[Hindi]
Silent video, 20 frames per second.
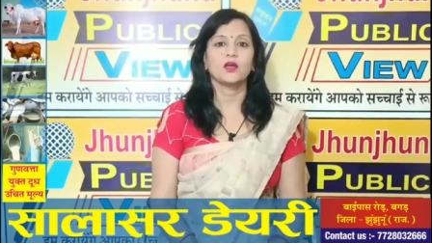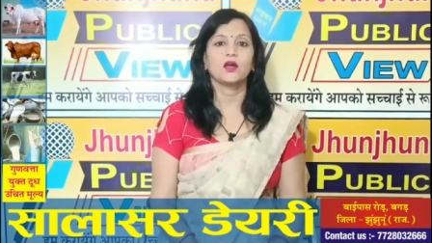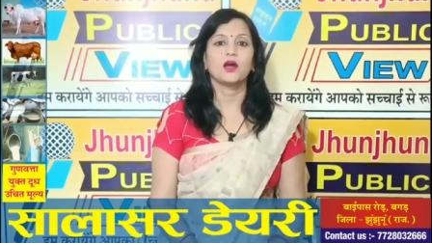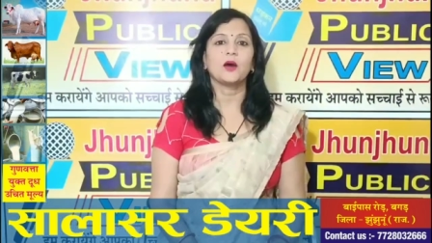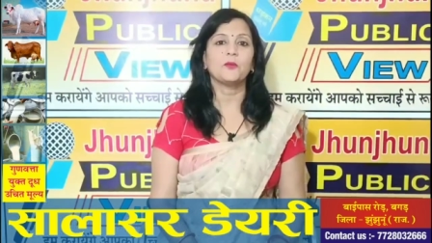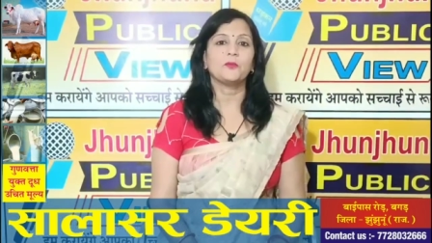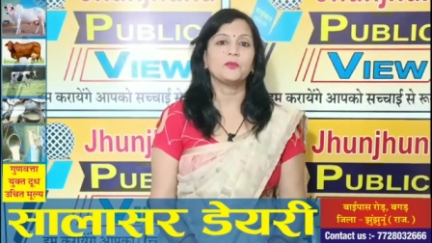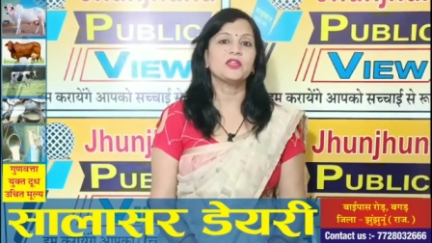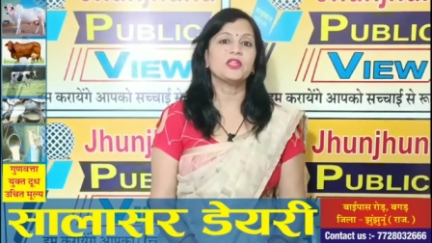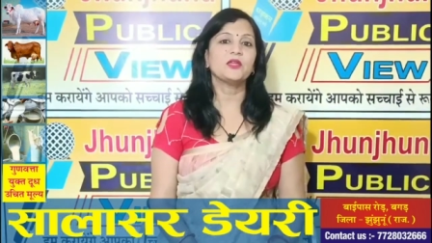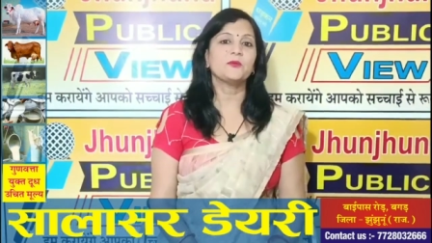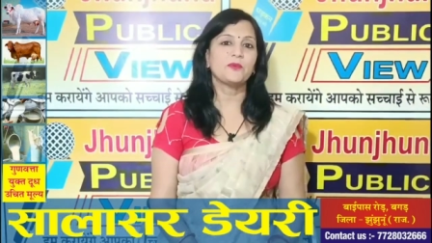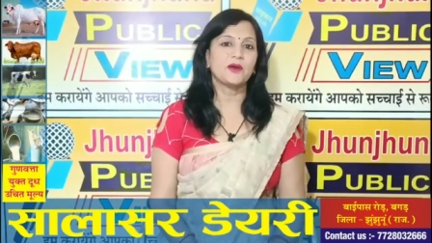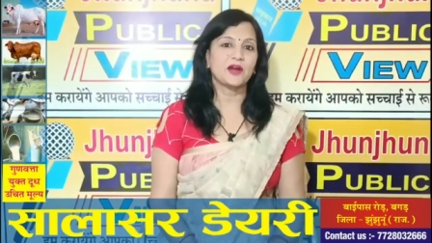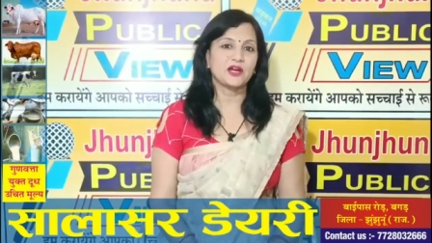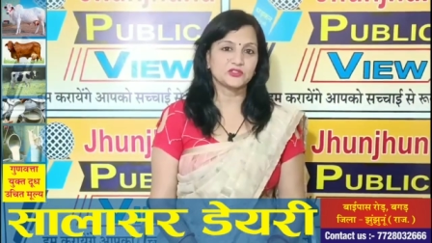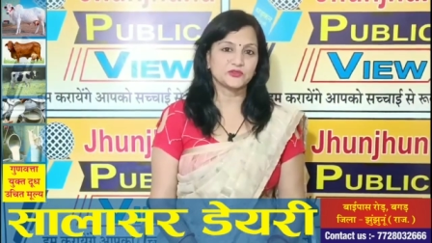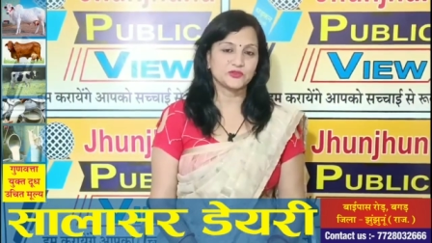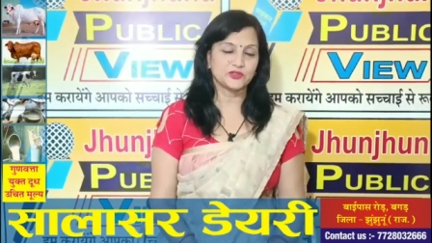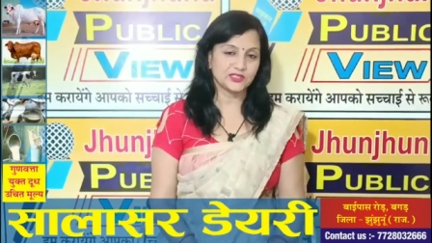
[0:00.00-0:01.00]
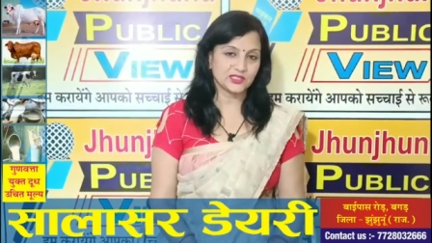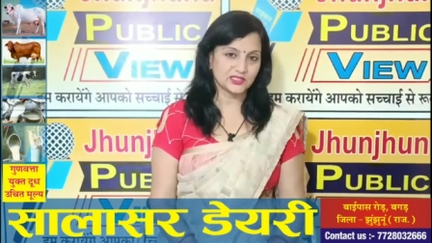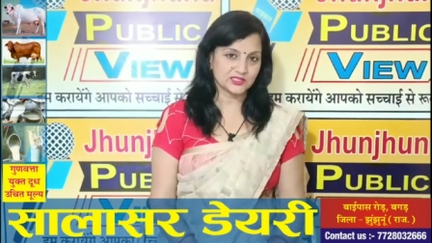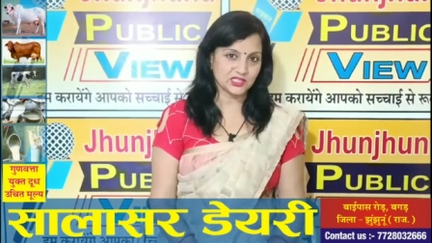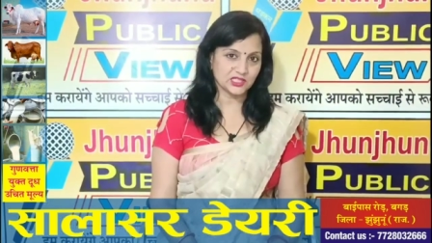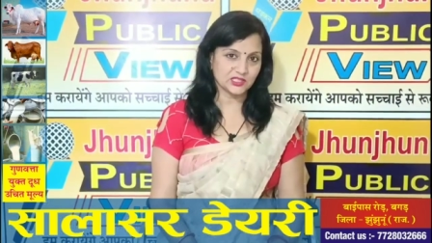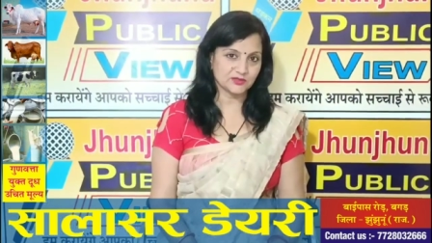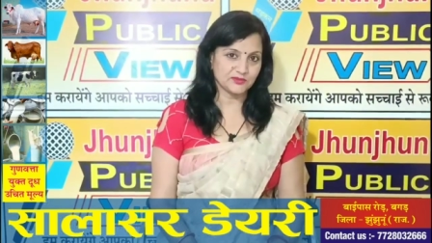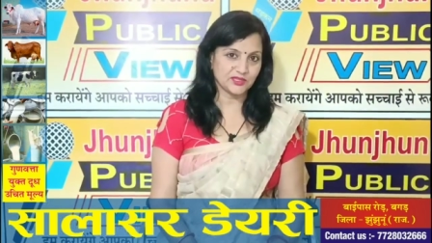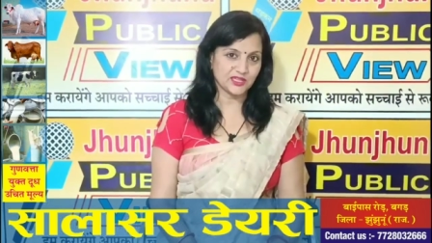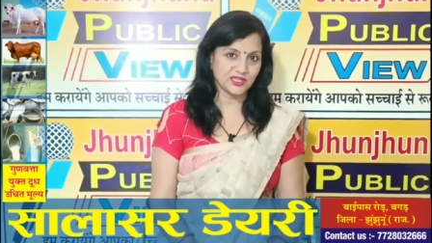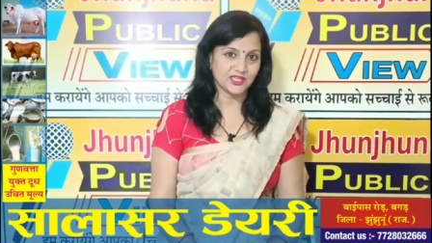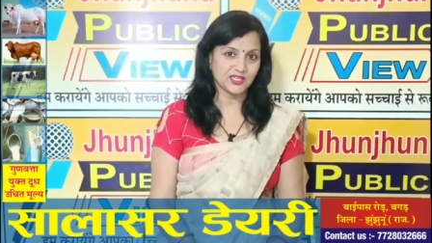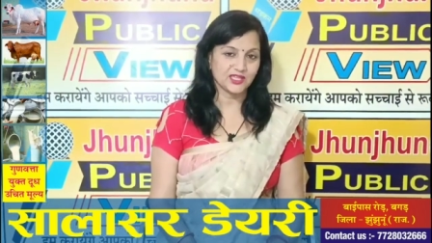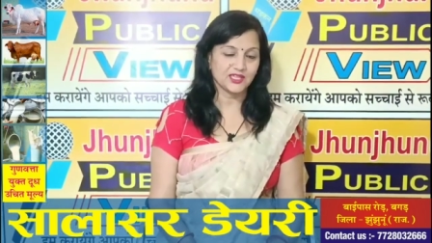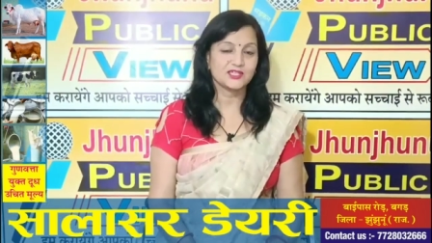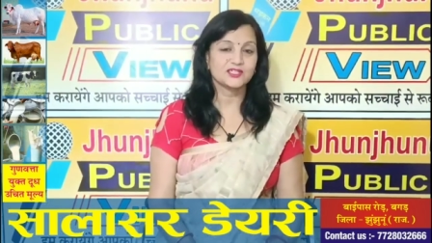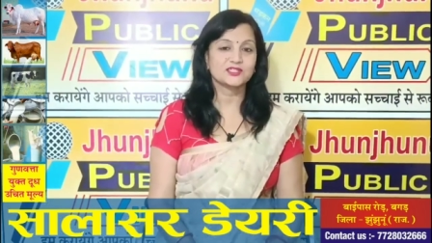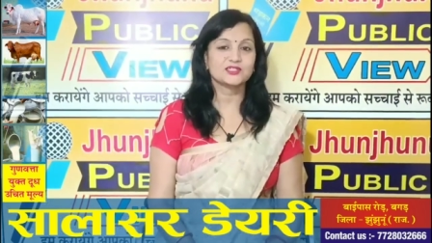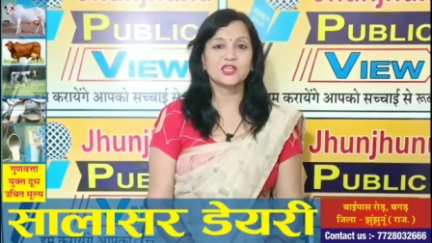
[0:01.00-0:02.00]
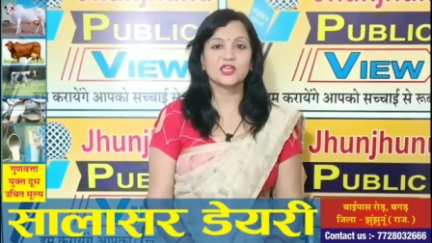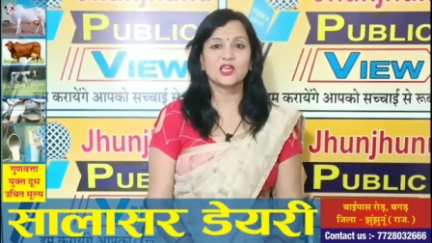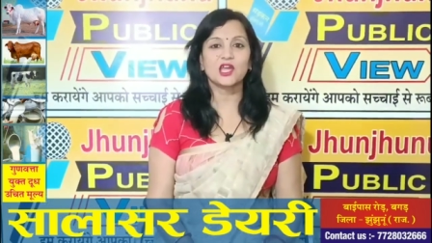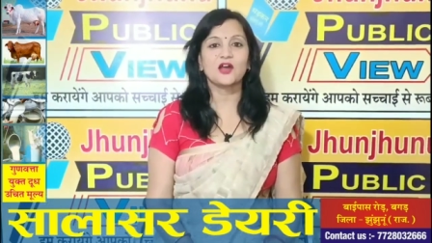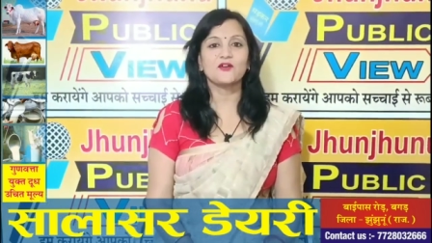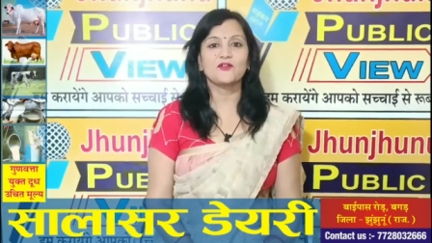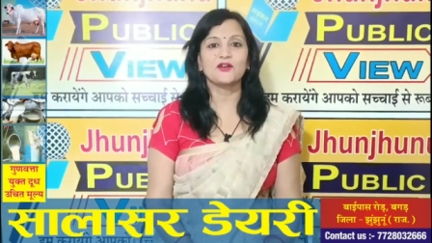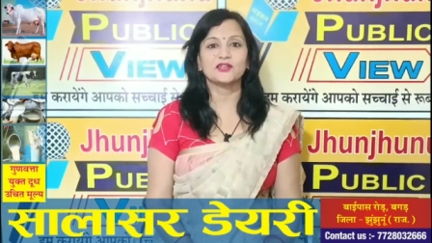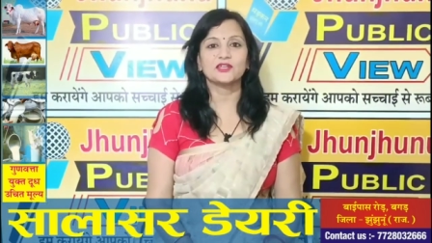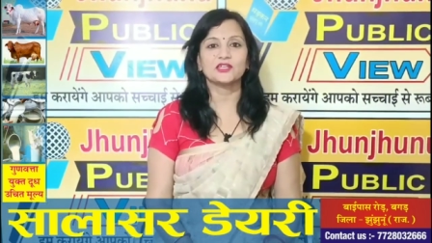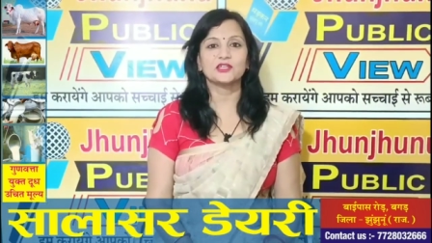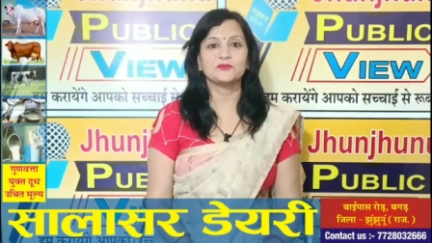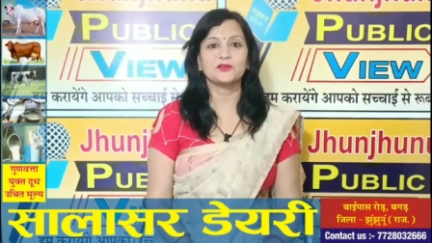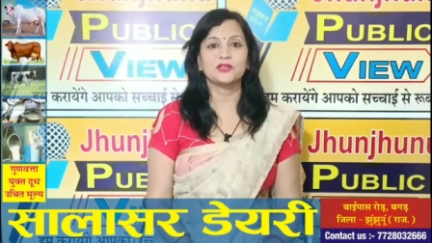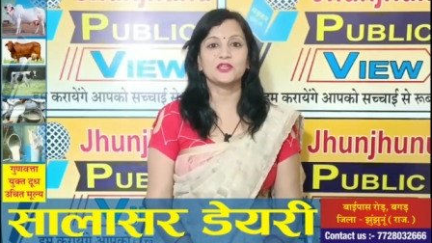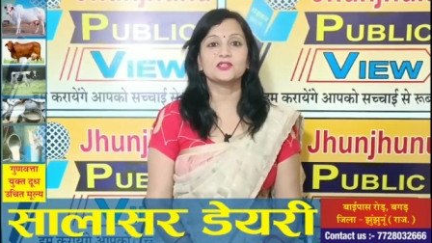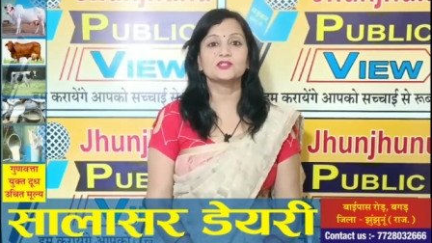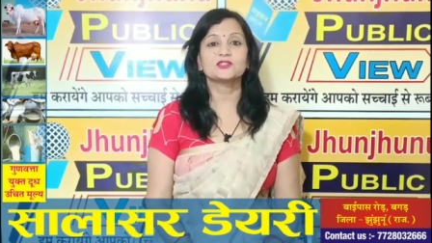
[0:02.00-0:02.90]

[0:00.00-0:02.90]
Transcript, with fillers: अपने पांचवे दशक में शेखावाटी में